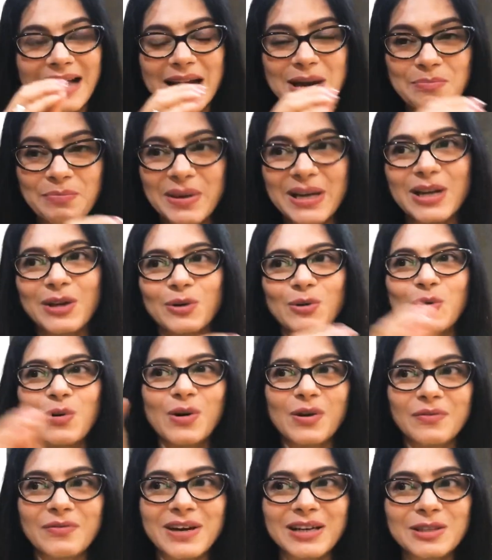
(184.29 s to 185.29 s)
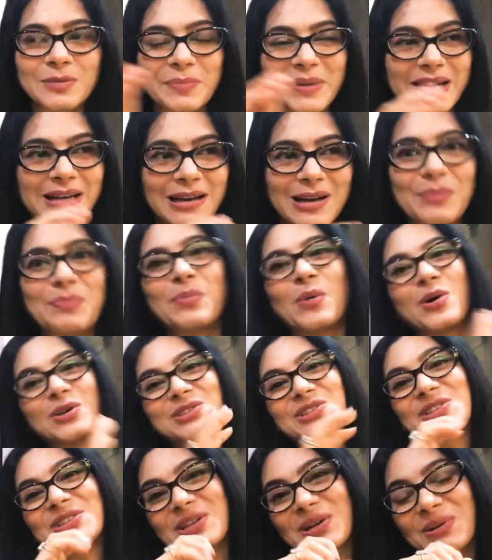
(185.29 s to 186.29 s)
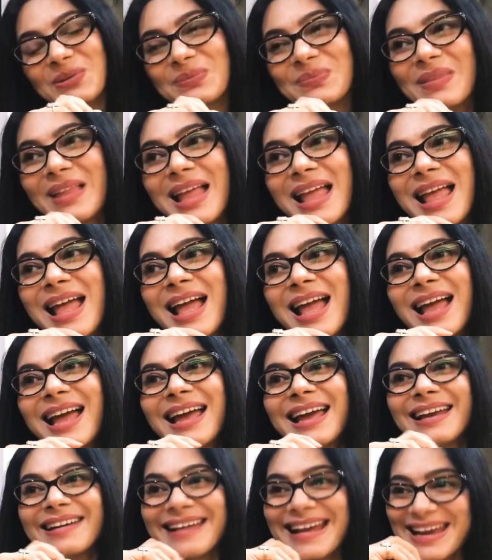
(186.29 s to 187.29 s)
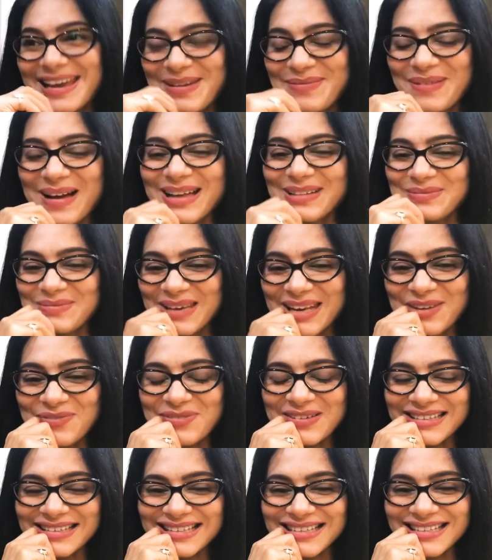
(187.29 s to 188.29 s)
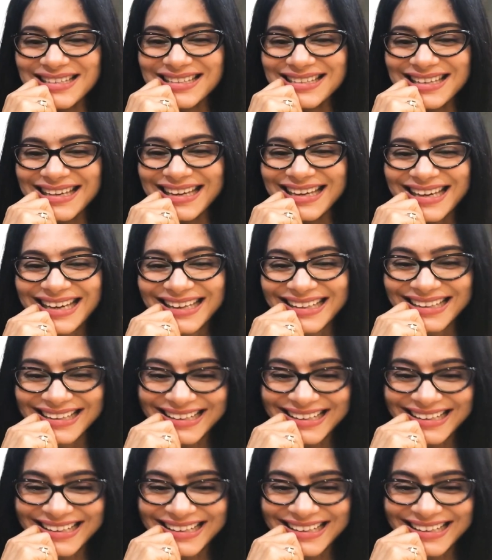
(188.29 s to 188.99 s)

टाइम पे निकलूँ और वक्त पे घर पहुँच जाऊँ रही बात मेरी फिटनेस की